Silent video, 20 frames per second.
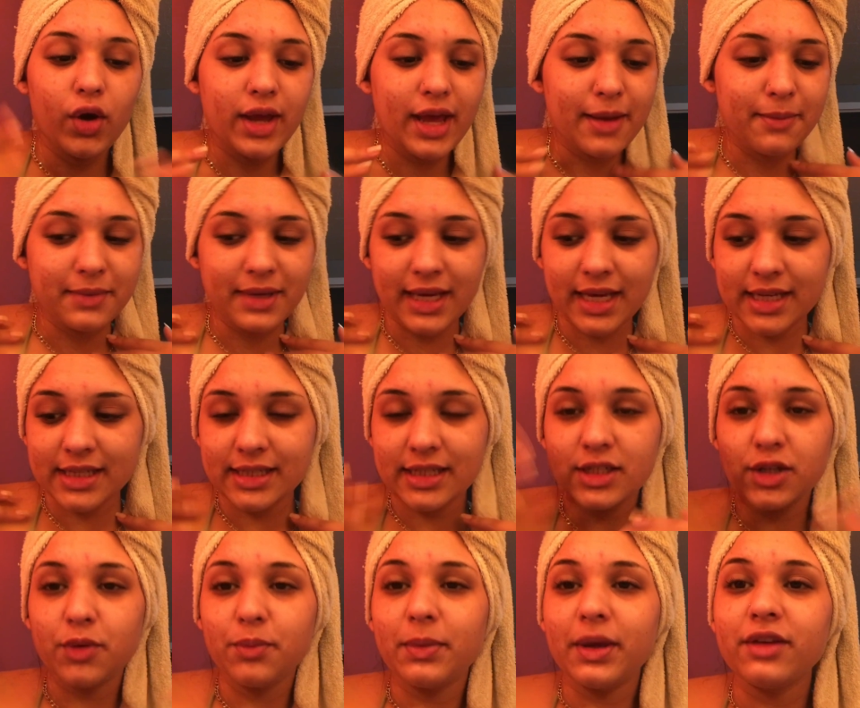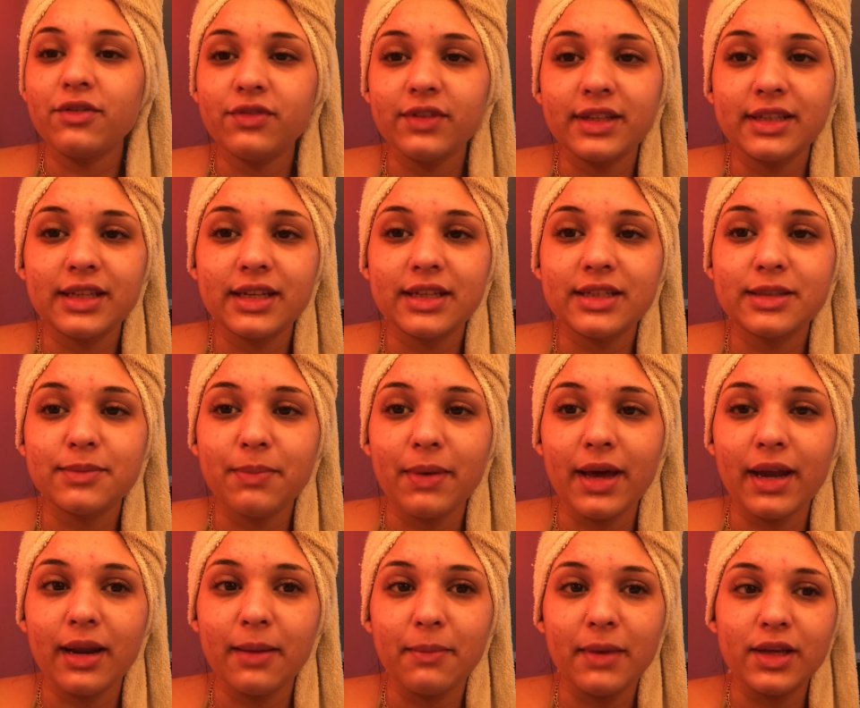amigas, sejam bem-vindas
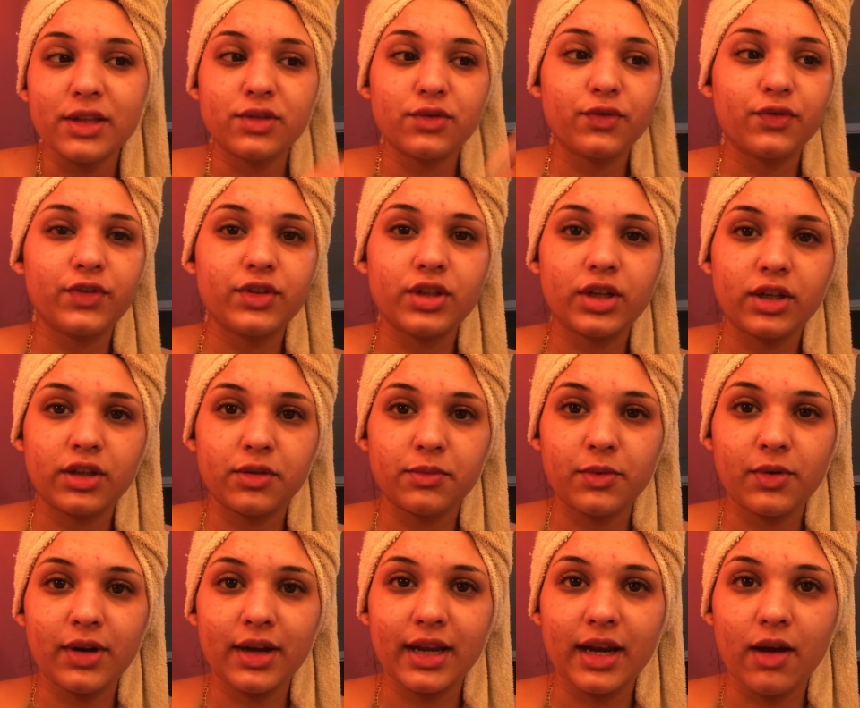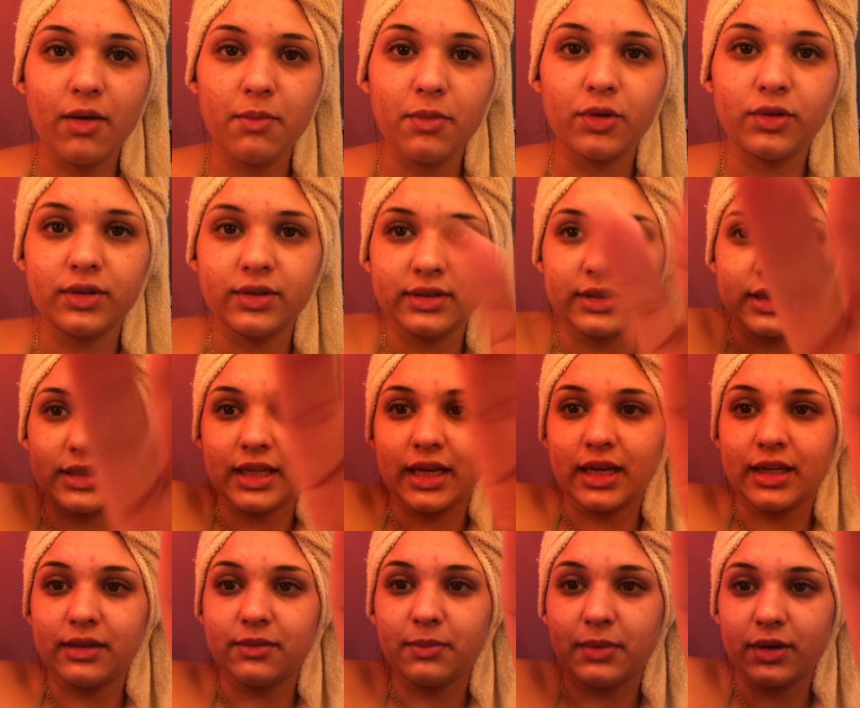para mais um vídeo aqui no meu canal. Meu Deus, essa
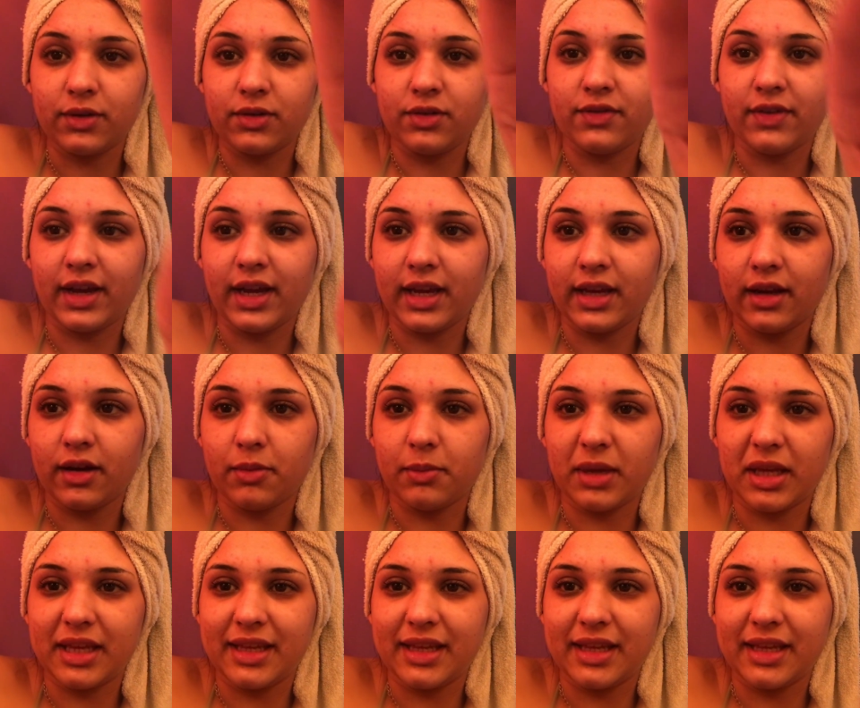bagulho vai cair também.